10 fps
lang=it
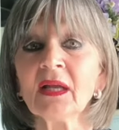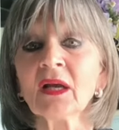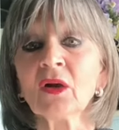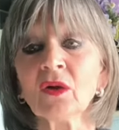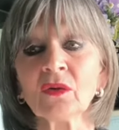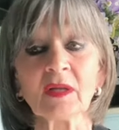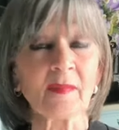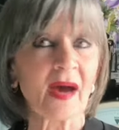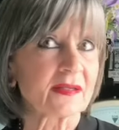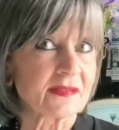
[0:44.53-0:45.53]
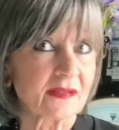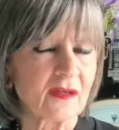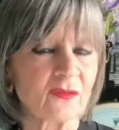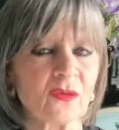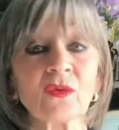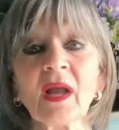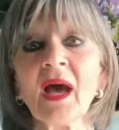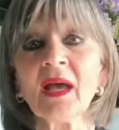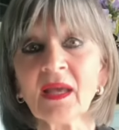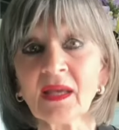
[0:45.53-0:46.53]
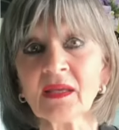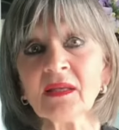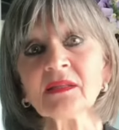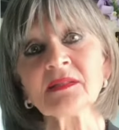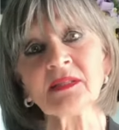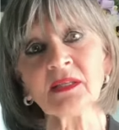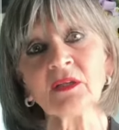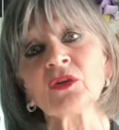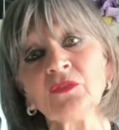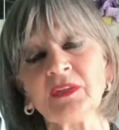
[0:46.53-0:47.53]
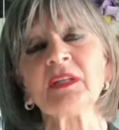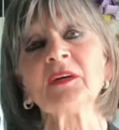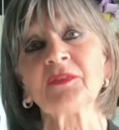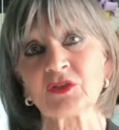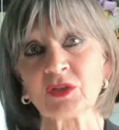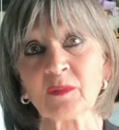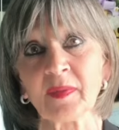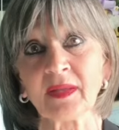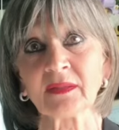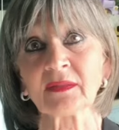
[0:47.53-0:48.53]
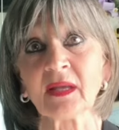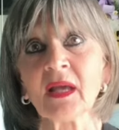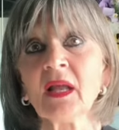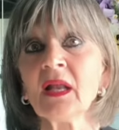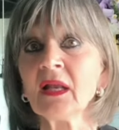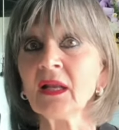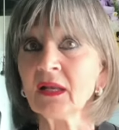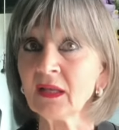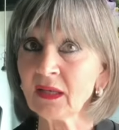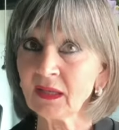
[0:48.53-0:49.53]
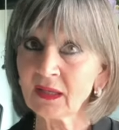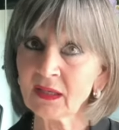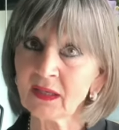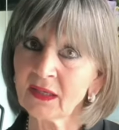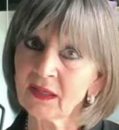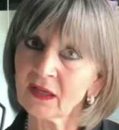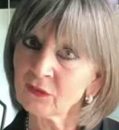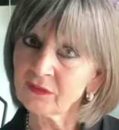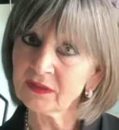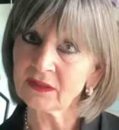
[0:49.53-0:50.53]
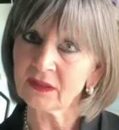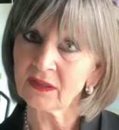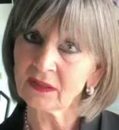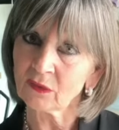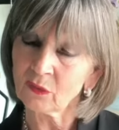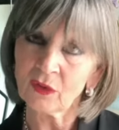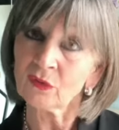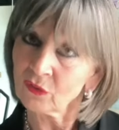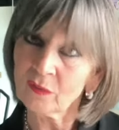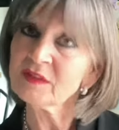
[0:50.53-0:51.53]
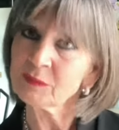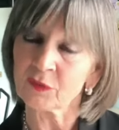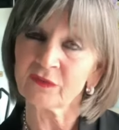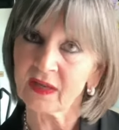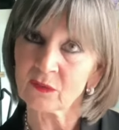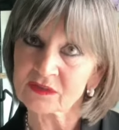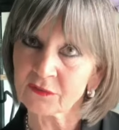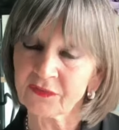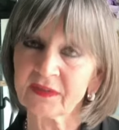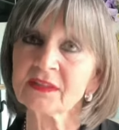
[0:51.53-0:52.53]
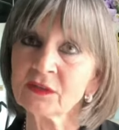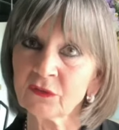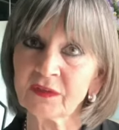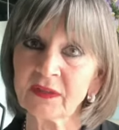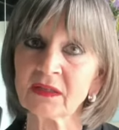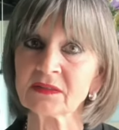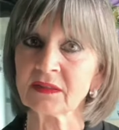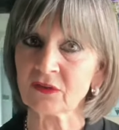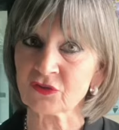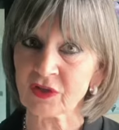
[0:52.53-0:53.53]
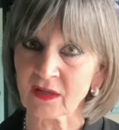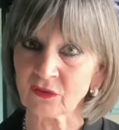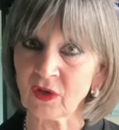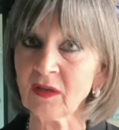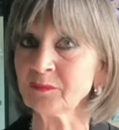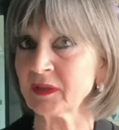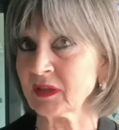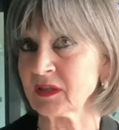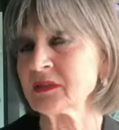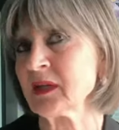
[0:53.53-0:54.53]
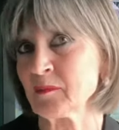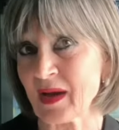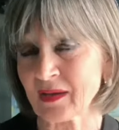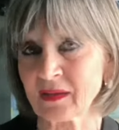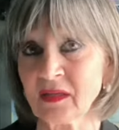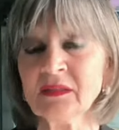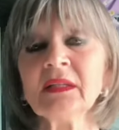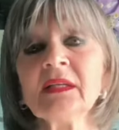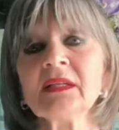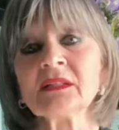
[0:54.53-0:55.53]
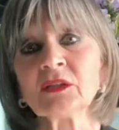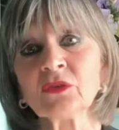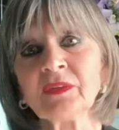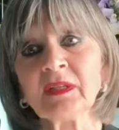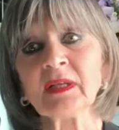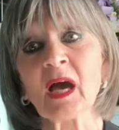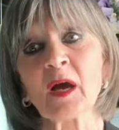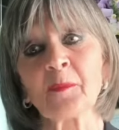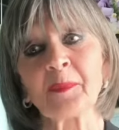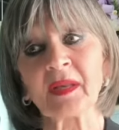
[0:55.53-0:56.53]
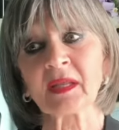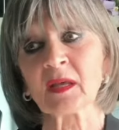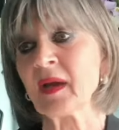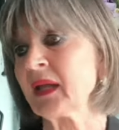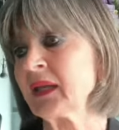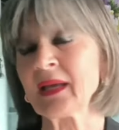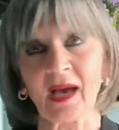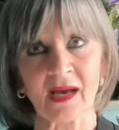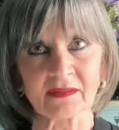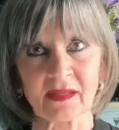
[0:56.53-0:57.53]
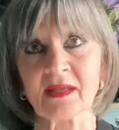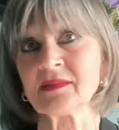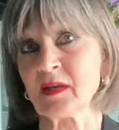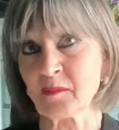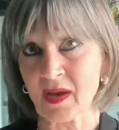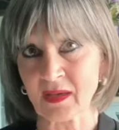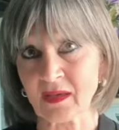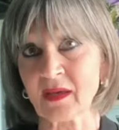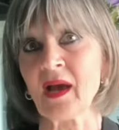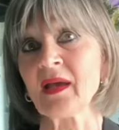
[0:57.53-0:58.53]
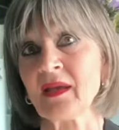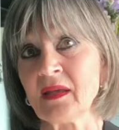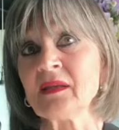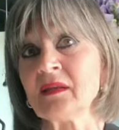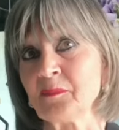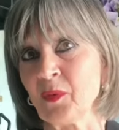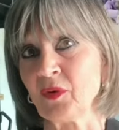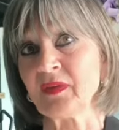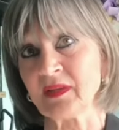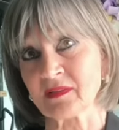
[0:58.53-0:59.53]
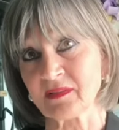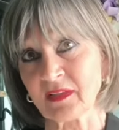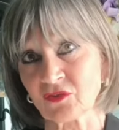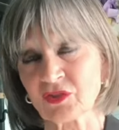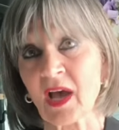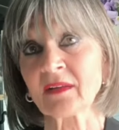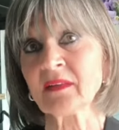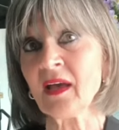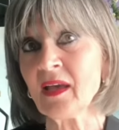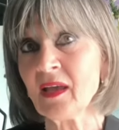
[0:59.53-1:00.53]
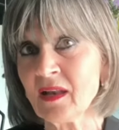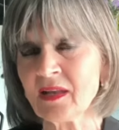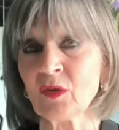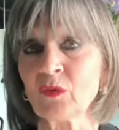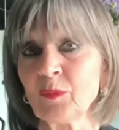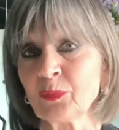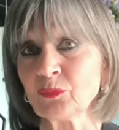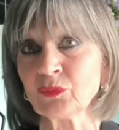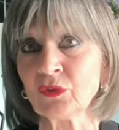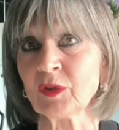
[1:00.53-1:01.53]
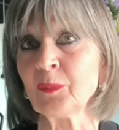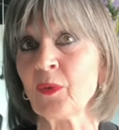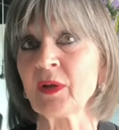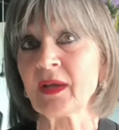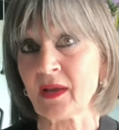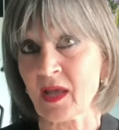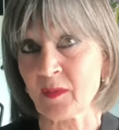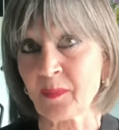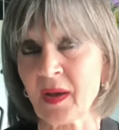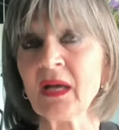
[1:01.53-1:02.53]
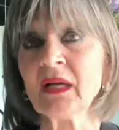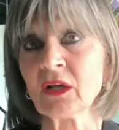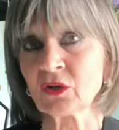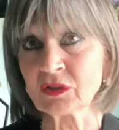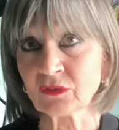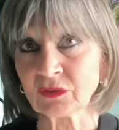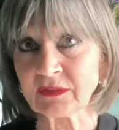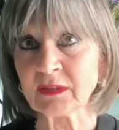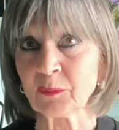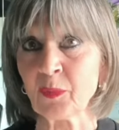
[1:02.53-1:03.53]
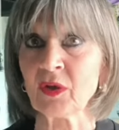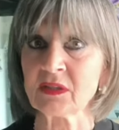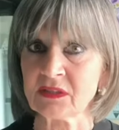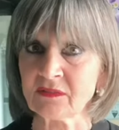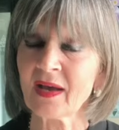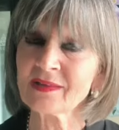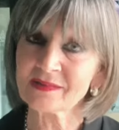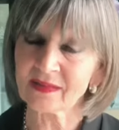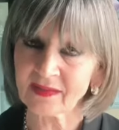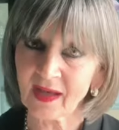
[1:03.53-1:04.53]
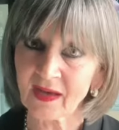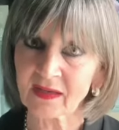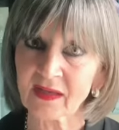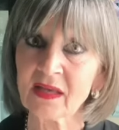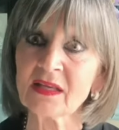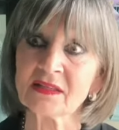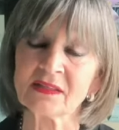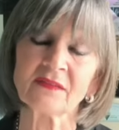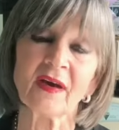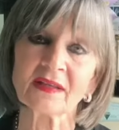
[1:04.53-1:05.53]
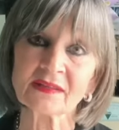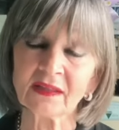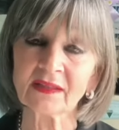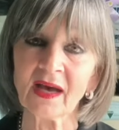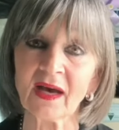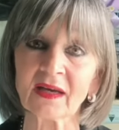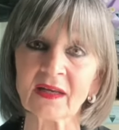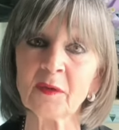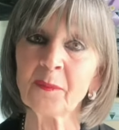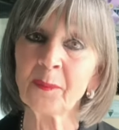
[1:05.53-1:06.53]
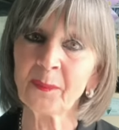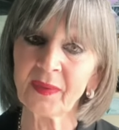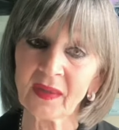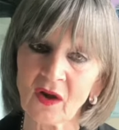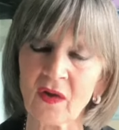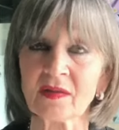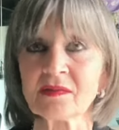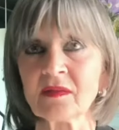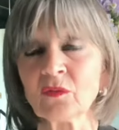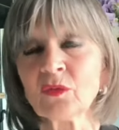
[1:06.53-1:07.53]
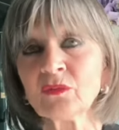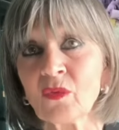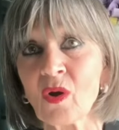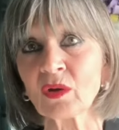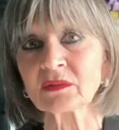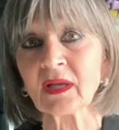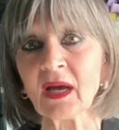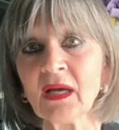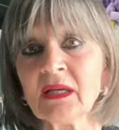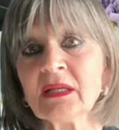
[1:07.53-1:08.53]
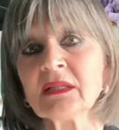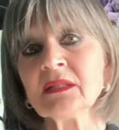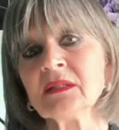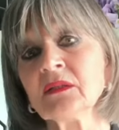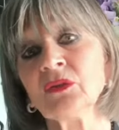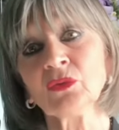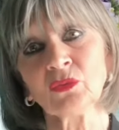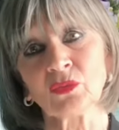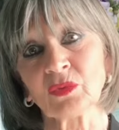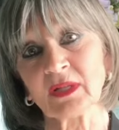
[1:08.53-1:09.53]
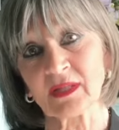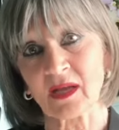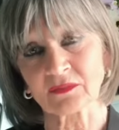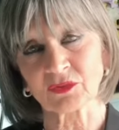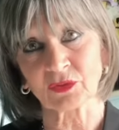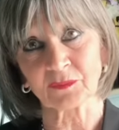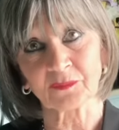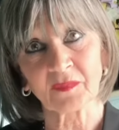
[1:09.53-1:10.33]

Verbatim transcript: con le mani si lavora e si rovina facilmente le, la rovina di, le, quello, come si può rovinare questa fede? Si rovina schiacciandola perché si ammacca, si rovina perché magari cade e si ammacca e, e, poi viene schiacciata e lì in quel punto lì poi crepa. Cosa vuol dire poi che si saldare? Si va a saldare, però essendo vuota non dura tanto.